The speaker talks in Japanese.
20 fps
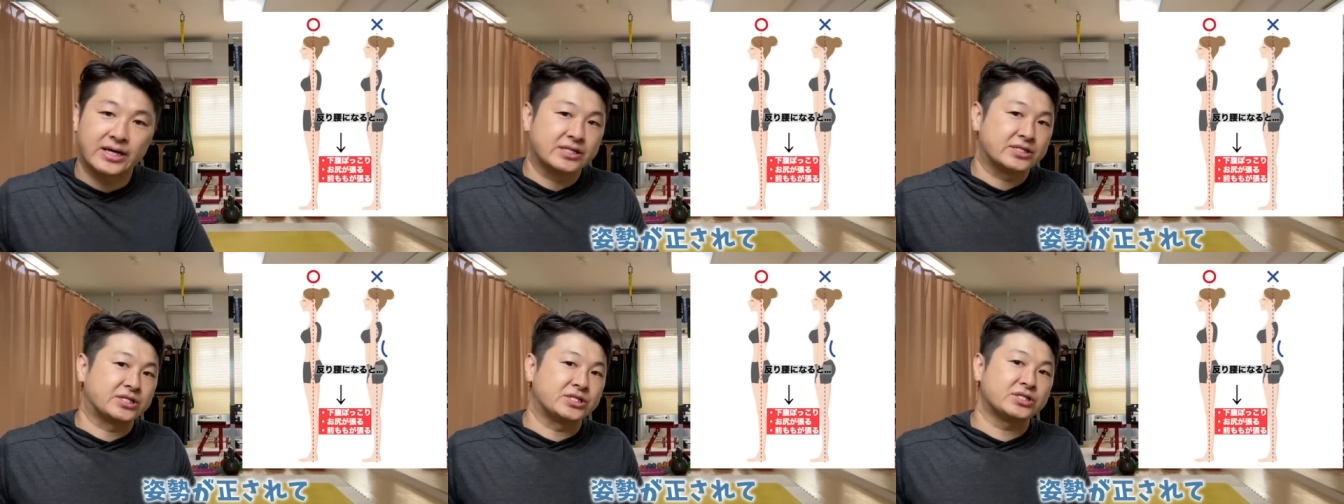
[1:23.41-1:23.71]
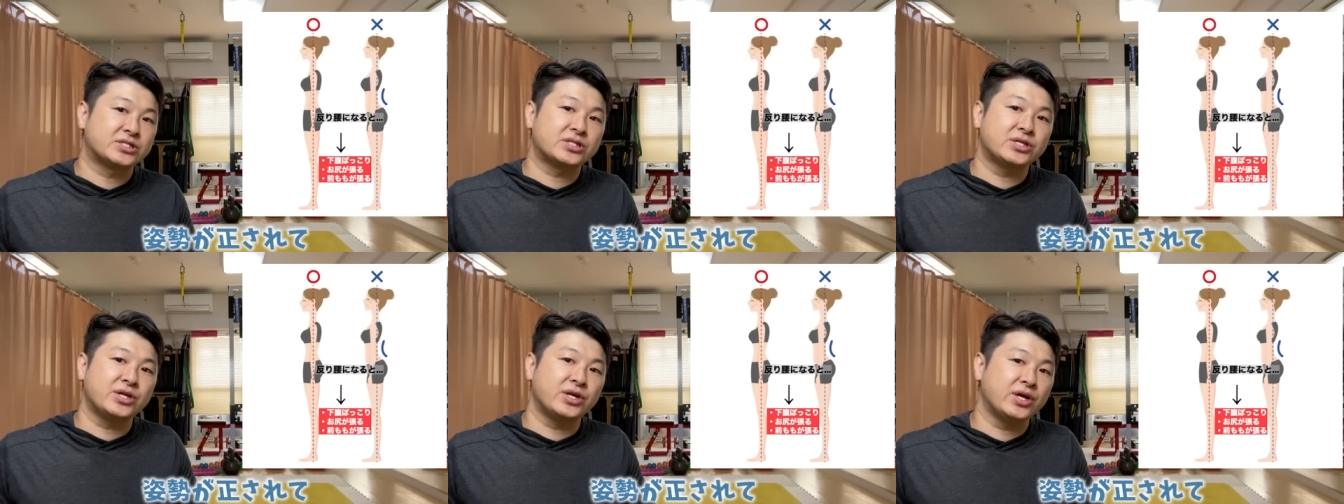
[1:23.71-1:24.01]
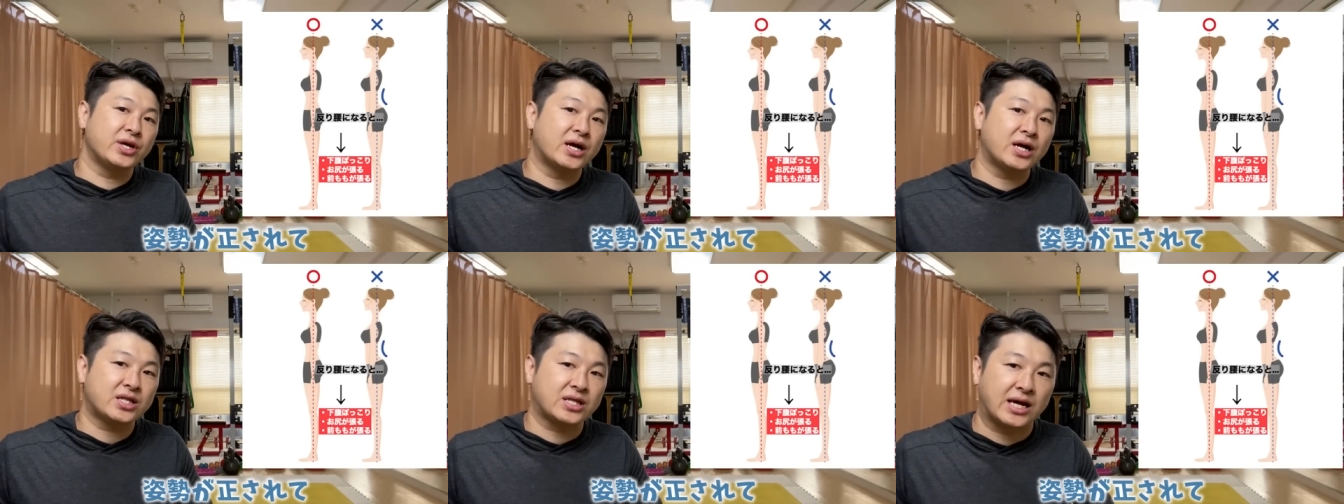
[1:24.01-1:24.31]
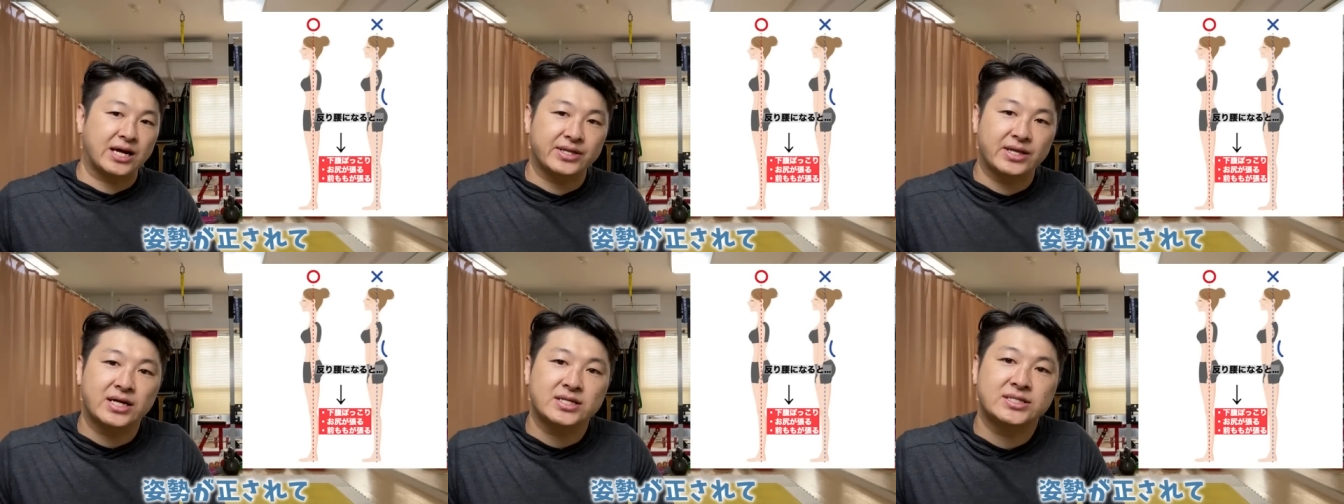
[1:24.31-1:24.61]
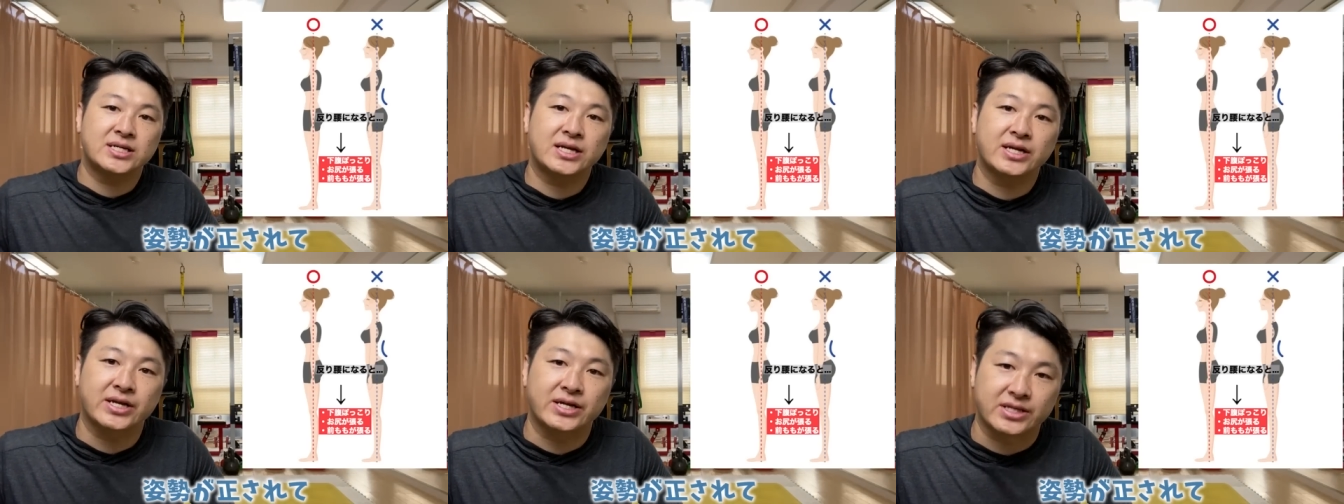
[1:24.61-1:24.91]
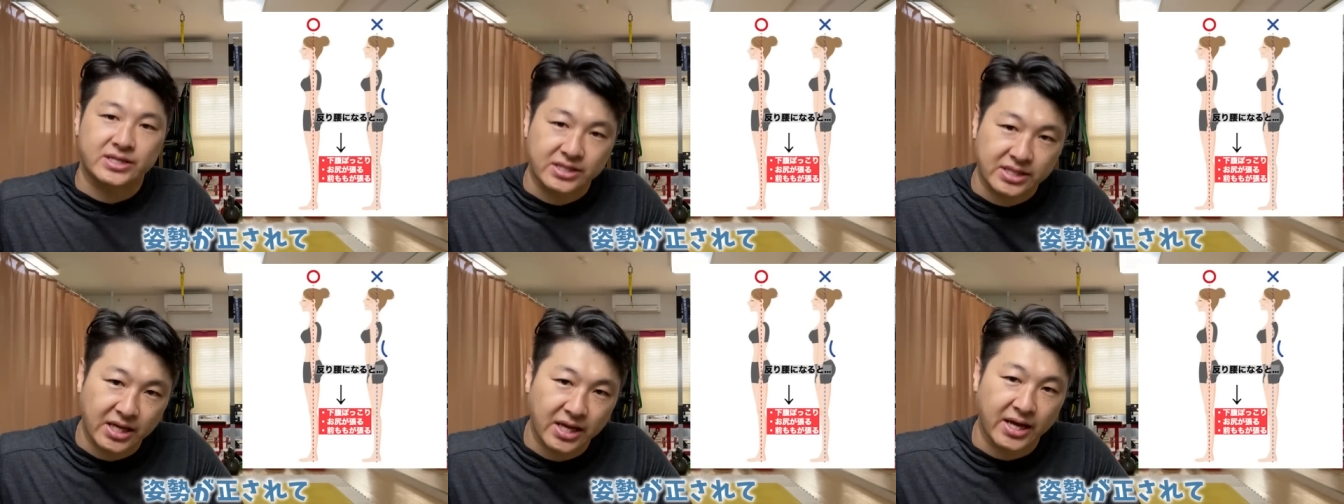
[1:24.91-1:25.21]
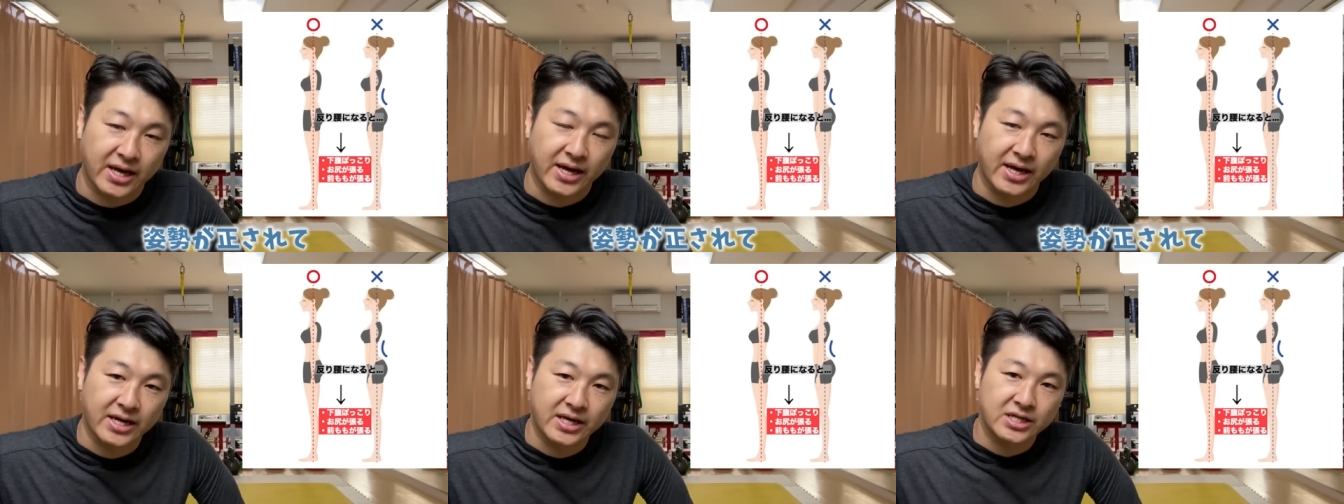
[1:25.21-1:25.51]
姿勢が正され
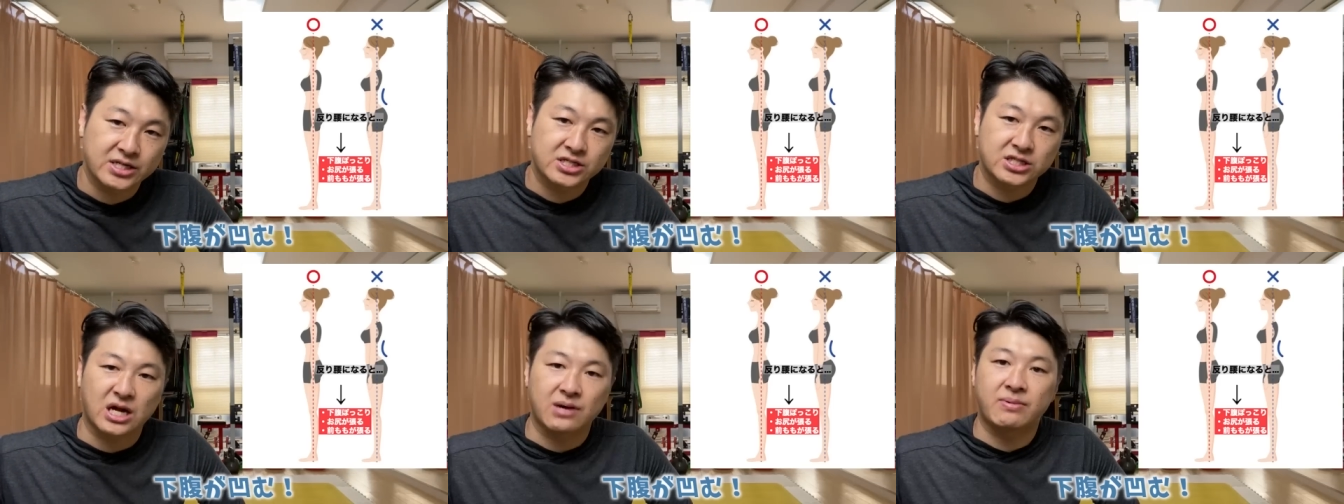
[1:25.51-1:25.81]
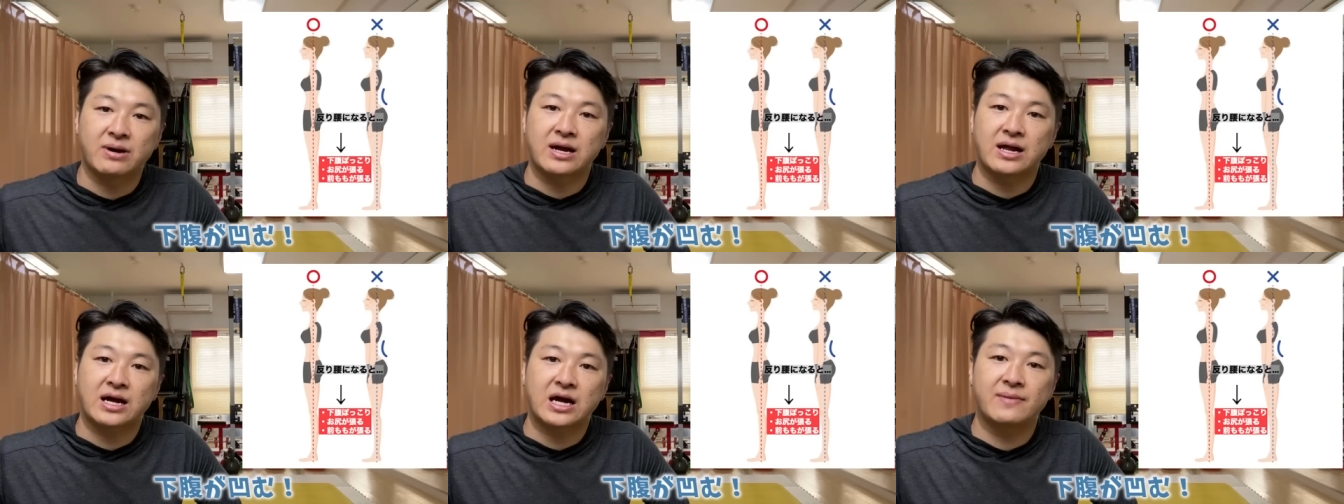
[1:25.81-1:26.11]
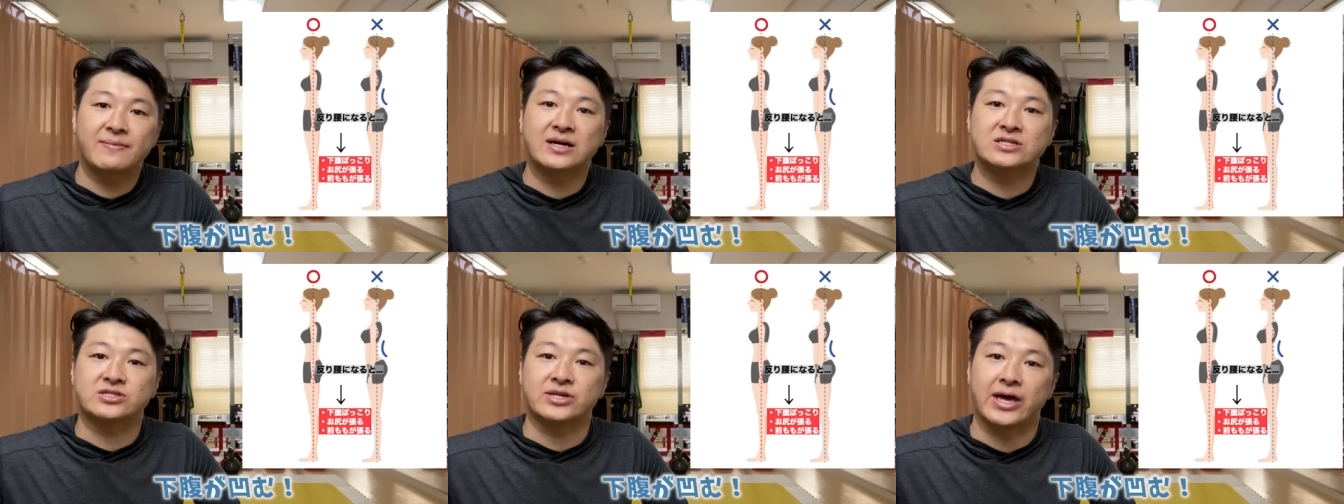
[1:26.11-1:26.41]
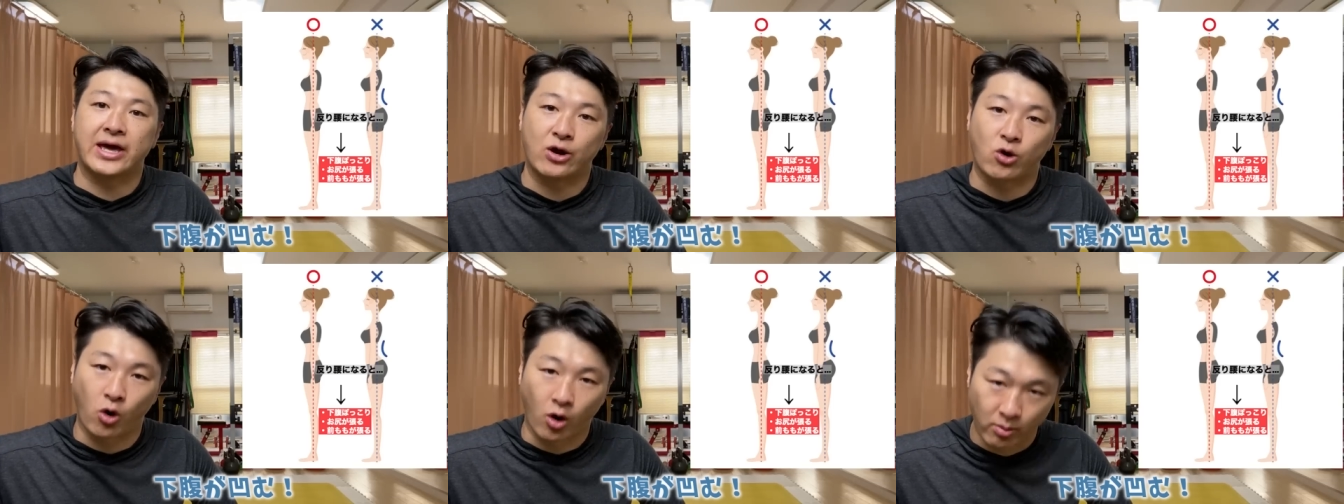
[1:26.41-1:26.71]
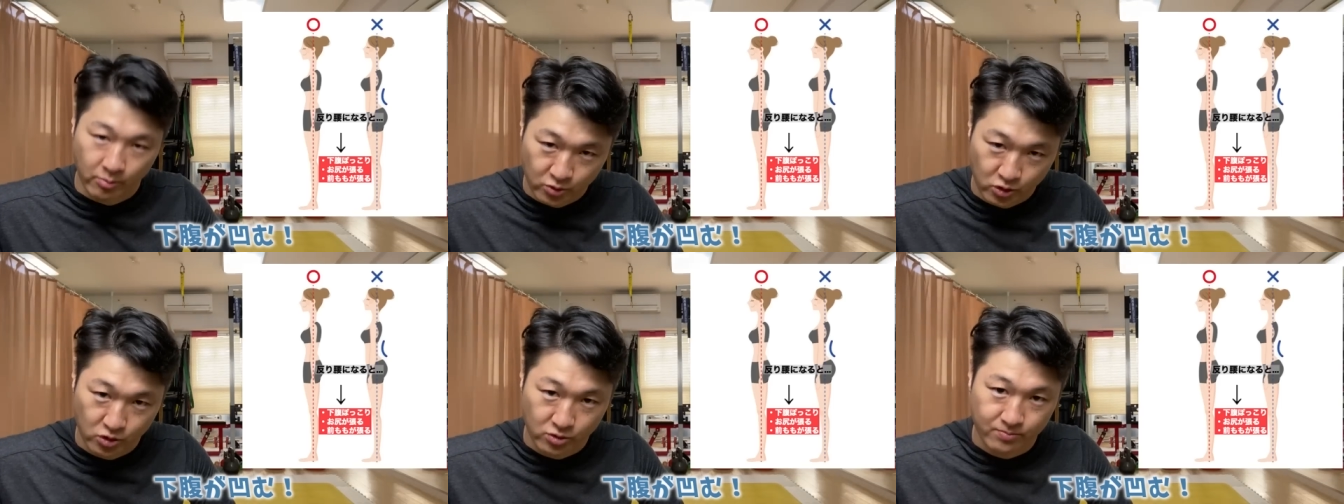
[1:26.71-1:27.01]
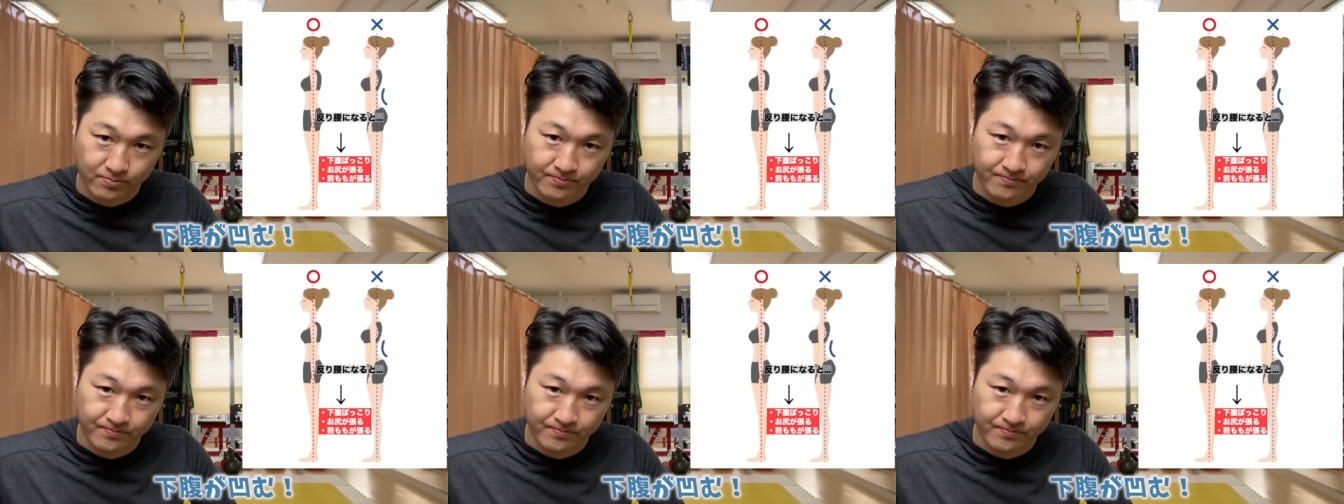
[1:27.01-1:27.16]
て、下腹がまず凹む。っ